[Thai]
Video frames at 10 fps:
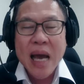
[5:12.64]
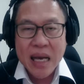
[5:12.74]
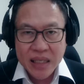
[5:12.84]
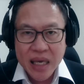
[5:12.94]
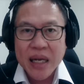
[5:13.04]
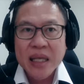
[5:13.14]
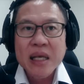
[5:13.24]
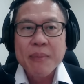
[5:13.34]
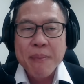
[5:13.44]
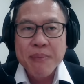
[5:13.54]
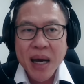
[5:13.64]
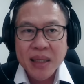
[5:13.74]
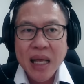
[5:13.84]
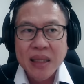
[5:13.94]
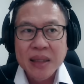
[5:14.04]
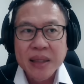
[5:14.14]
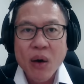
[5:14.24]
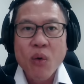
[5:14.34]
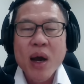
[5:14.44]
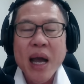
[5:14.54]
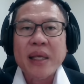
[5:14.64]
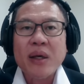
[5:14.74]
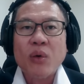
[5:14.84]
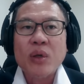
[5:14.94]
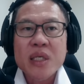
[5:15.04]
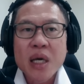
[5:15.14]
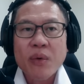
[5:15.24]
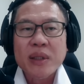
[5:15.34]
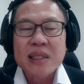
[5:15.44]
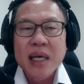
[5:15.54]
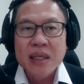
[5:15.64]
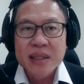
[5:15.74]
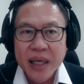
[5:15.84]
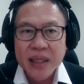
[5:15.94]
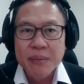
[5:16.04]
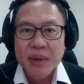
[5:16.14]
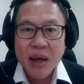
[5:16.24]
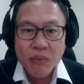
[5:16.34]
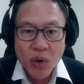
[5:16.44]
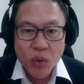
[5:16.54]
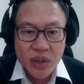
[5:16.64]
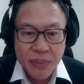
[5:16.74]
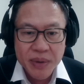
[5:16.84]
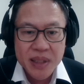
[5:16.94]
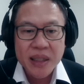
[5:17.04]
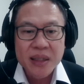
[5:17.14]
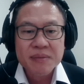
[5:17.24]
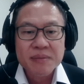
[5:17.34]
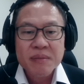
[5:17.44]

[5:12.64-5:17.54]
อยากจะเห็นรัฐบาลผลักดันแต่โอกาสที่คนเชื่อว่าจะซักเซสเนี่ยมันต่ำกว่า หกสิบเปอร์เซ็นต์